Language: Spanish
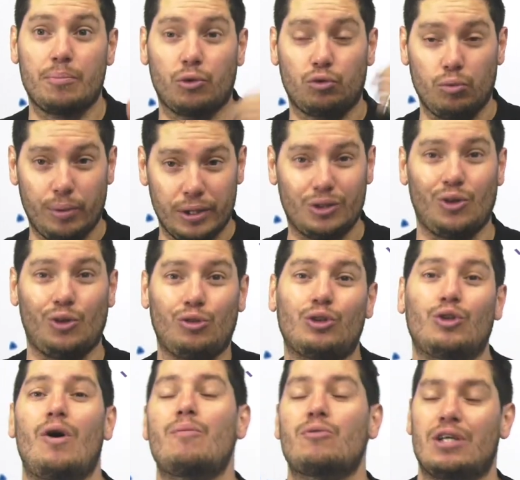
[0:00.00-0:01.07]
Y por supuesto
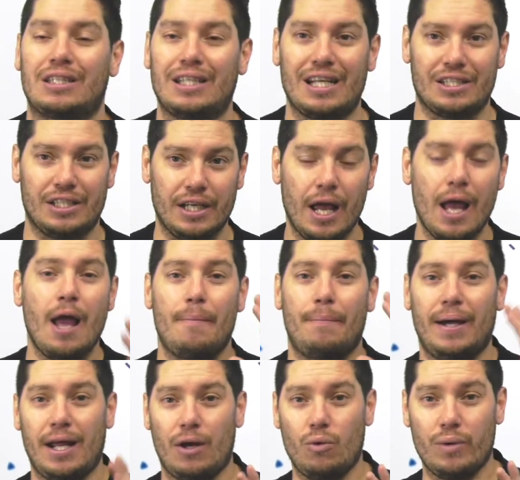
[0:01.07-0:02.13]
nosotros vamos a estar allí
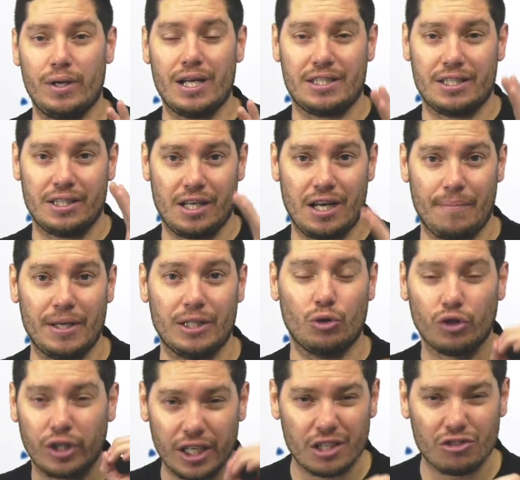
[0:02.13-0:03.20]
para cubrir ese
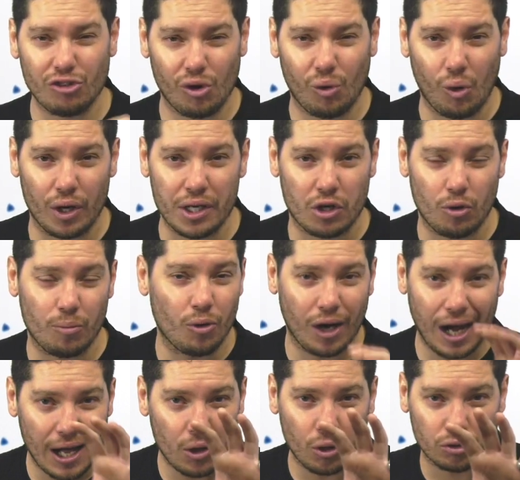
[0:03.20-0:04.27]
entrenamiento. ¿Quiénes son los jugadores
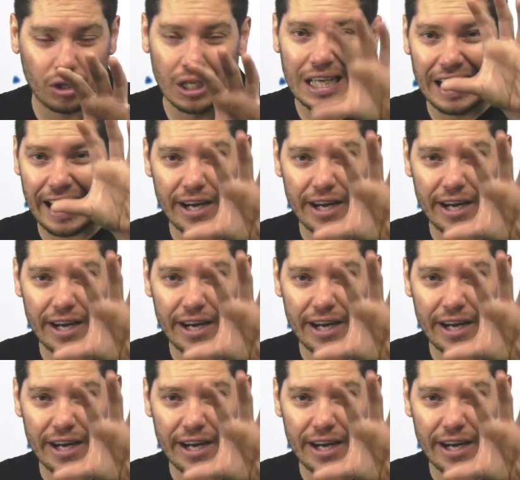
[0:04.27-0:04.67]
convocados?